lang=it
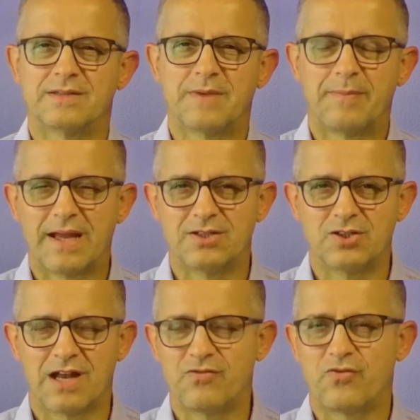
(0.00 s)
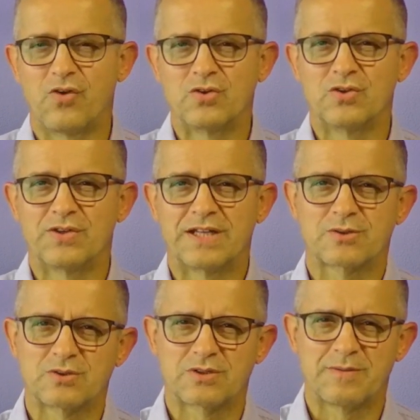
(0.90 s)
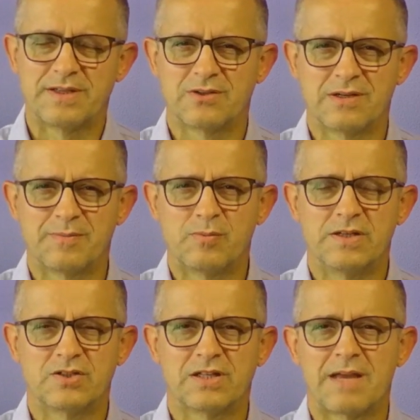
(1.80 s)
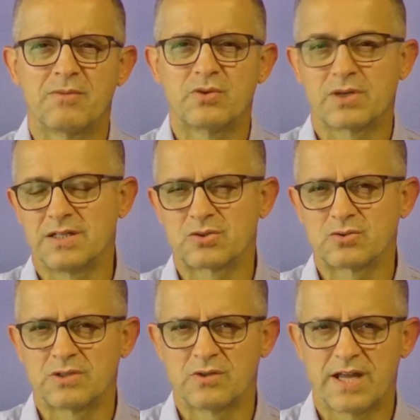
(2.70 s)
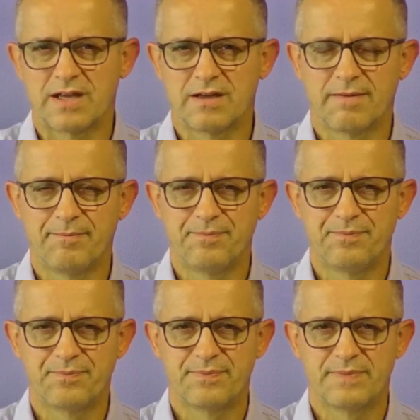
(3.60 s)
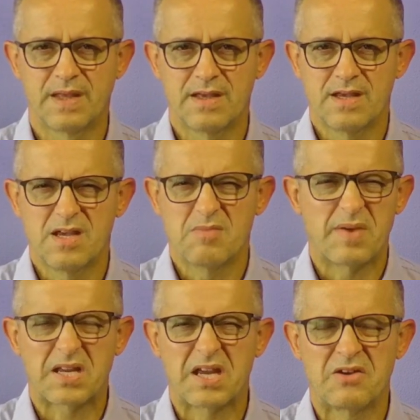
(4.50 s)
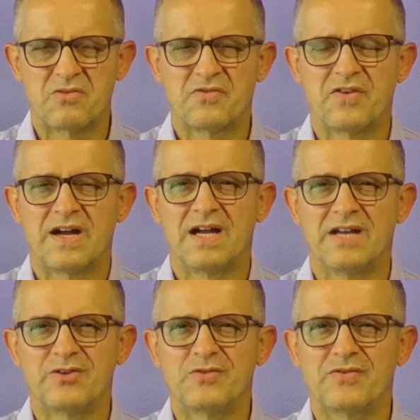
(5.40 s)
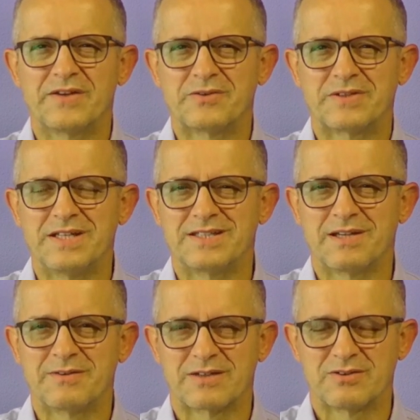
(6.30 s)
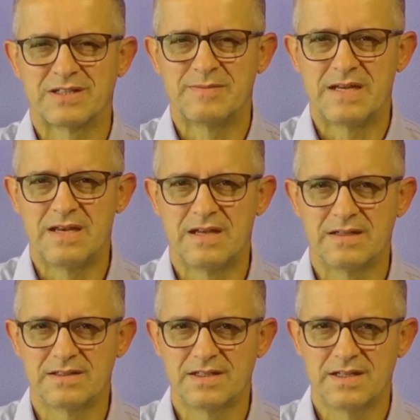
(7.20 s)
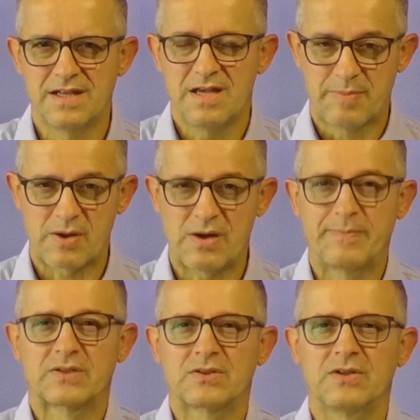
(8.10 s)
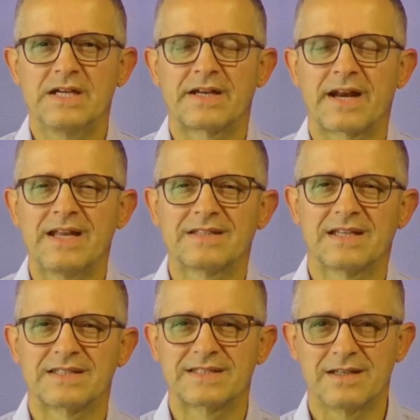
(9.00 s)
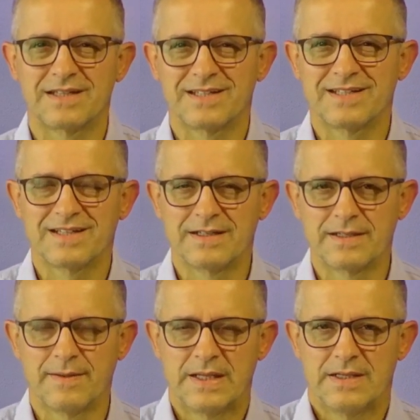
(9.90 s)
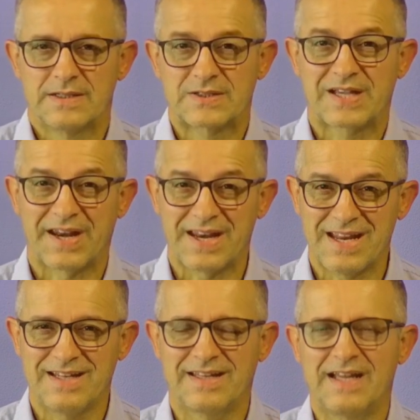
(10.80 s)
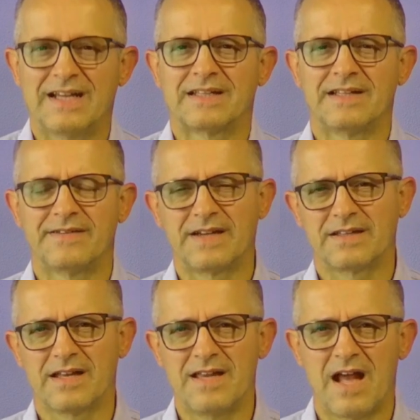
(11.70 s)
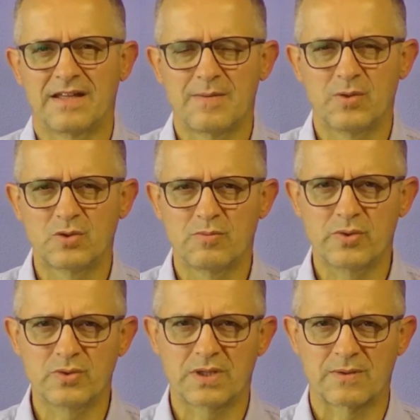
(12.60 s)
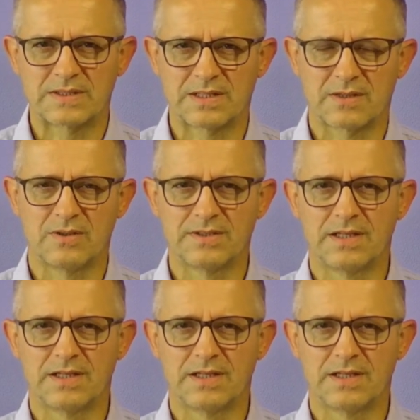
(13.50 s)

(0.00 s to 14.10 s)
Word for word: pagina al fondo, nascosto in mezzo alle pubblicità, in modo che nessuno lo legga. Perché non fa, non fa notizia una cosa bella. Però la persona resta eh, eh, screditata davanti agli altri, è molto brutta questa cosa.